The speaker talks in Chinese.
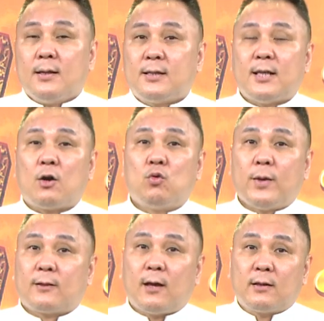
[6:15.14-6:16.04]
这档股
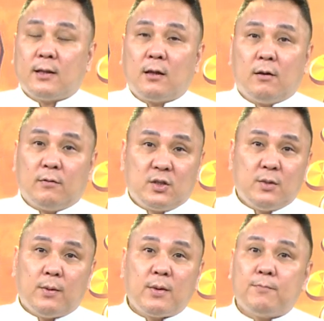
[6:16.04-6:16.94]
票当年哦
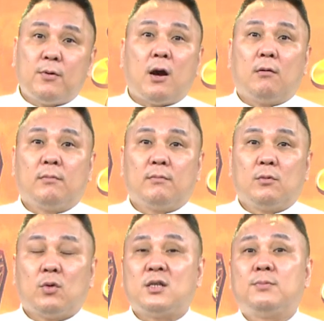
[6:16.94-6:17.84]
基本面不好，
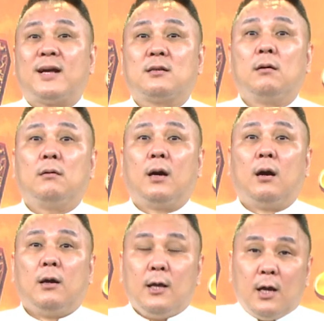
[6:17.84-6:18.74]
乱七八糟
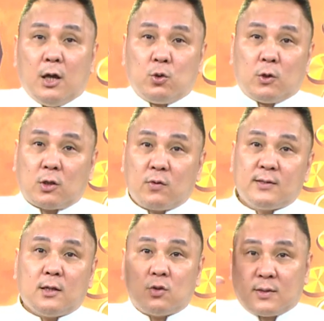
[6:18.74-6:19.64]
啊，很多投
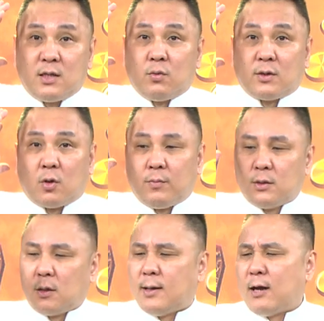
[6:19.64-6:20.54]
资人就自以为聪
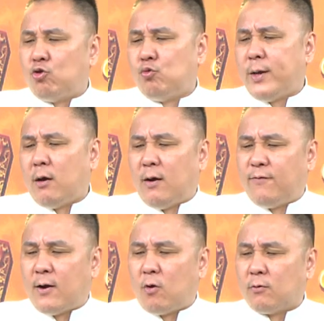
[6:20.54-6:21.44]
明，这个烂股票要
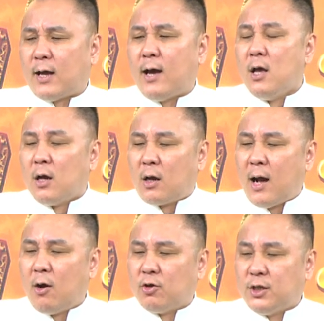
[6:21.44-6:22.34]
放空它，
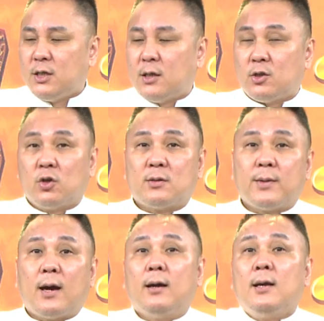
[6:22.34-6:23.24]
看好戏就怎
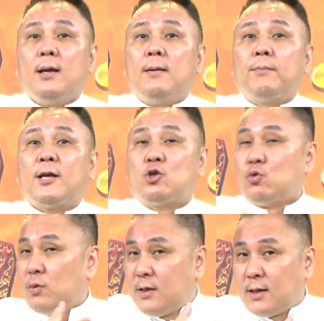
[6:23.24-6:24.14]
么样？被
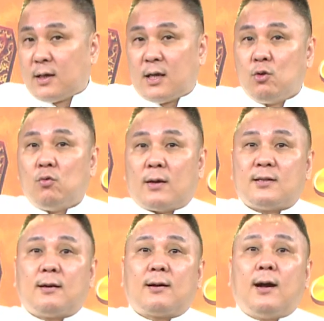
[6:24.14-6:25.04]
主力这样一路往
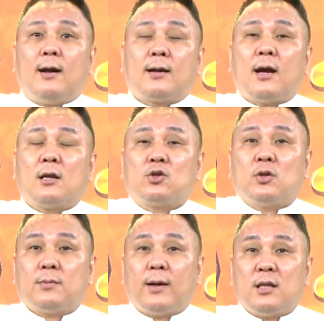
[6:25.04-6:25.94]
上嘎嘎到最
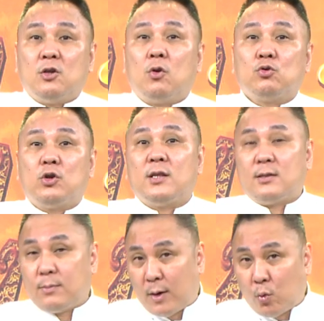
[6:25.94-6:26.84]
后怎么样？你龙券你
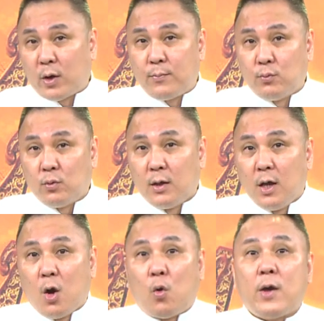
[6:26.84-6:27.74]
是不是要回补，
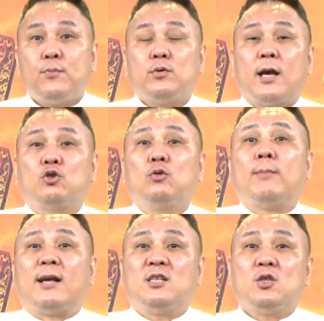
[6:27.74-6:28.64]
回补你要做
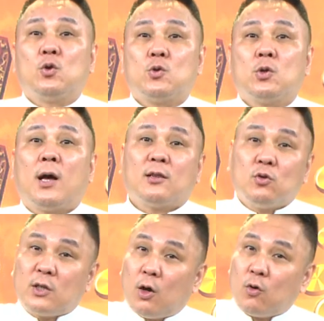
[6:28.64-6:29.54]
买进动作，它
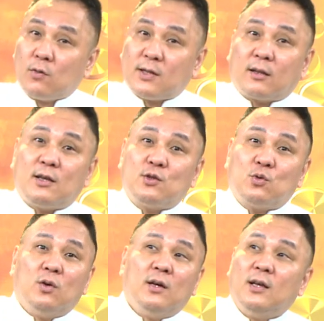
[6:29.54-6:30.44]
都跳空涨停
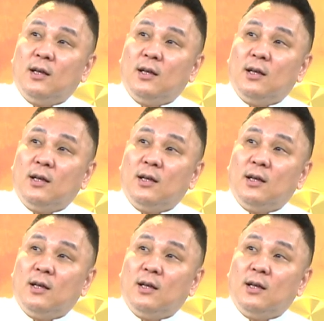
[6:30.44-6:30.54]
锁，